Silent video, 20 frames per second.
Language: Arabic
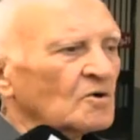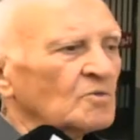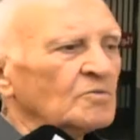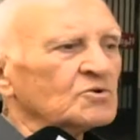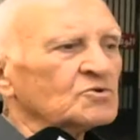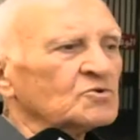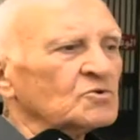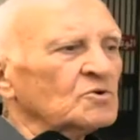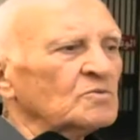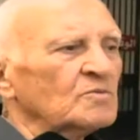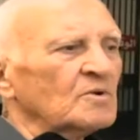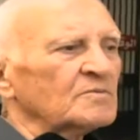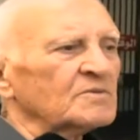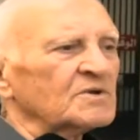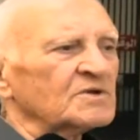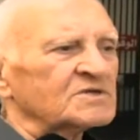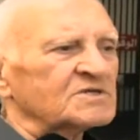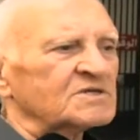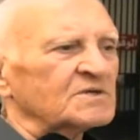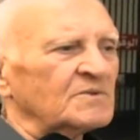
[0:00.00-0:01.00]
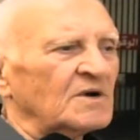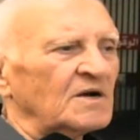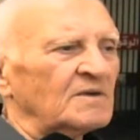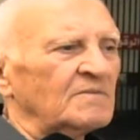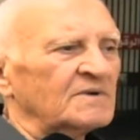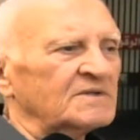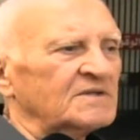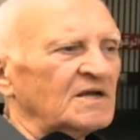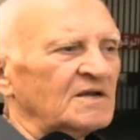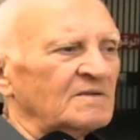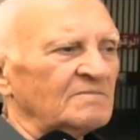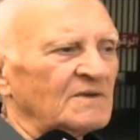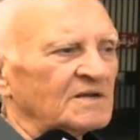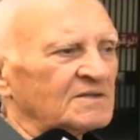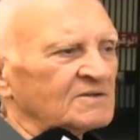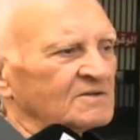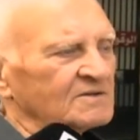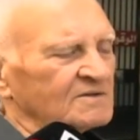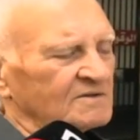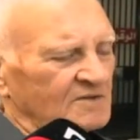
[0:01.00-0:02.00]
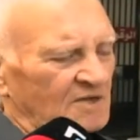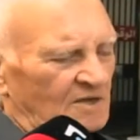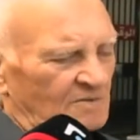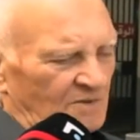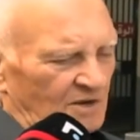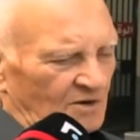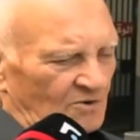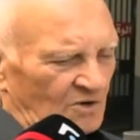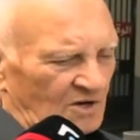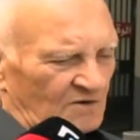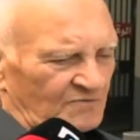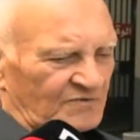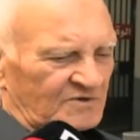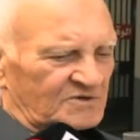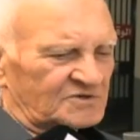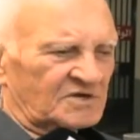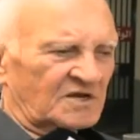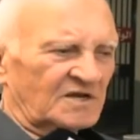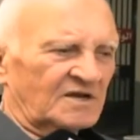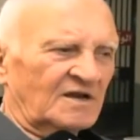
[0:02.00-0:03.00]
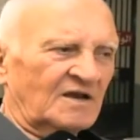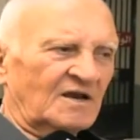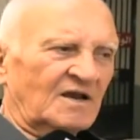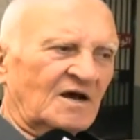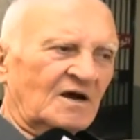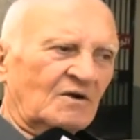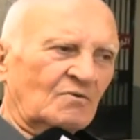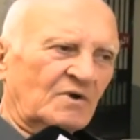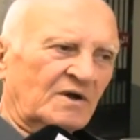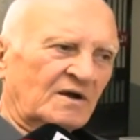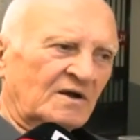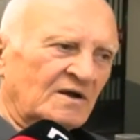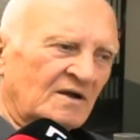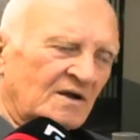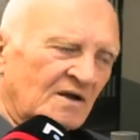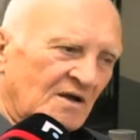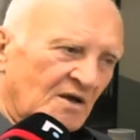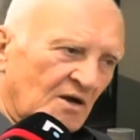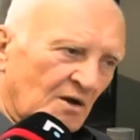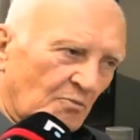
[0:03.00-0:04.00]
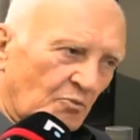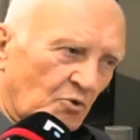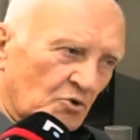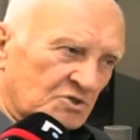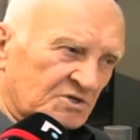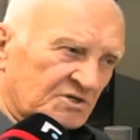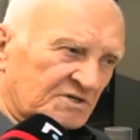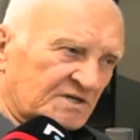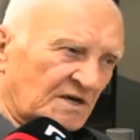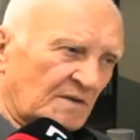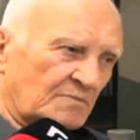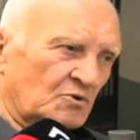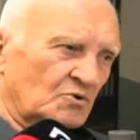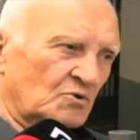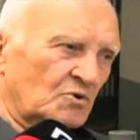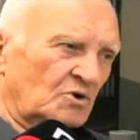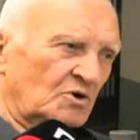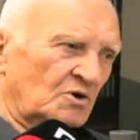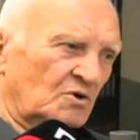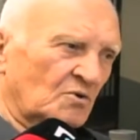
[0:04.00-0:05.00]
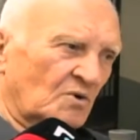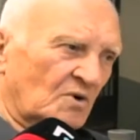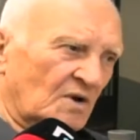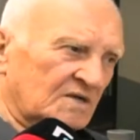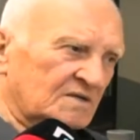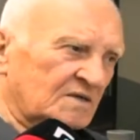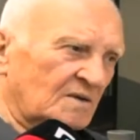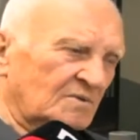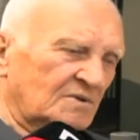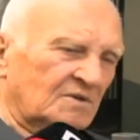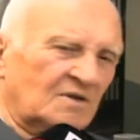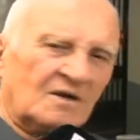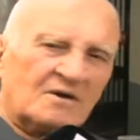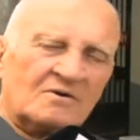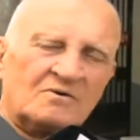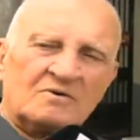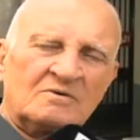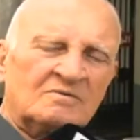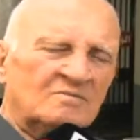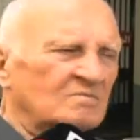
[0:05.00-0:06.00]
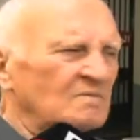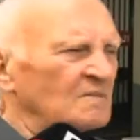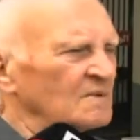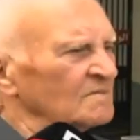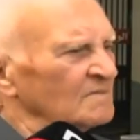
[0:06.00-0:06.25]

وبتقوم من الصبح بدل ما تعمل له هالفلجان القهوه بوج الصبوح وكذا بتقول له